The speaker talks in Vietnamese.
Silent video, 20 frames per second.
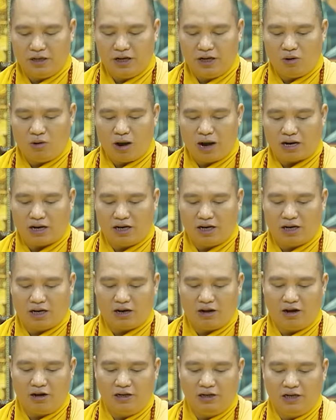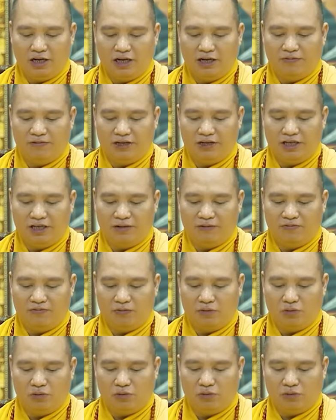hoặc có người vì nhiệm
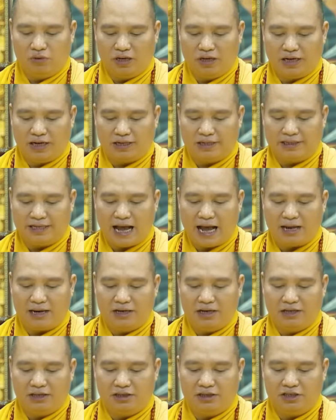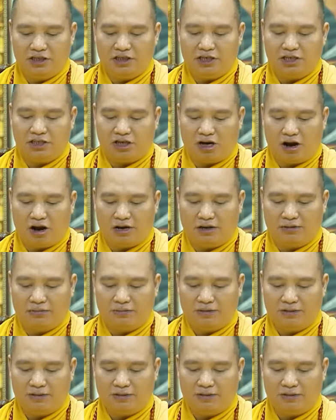vụ à, gia đình chưa tròn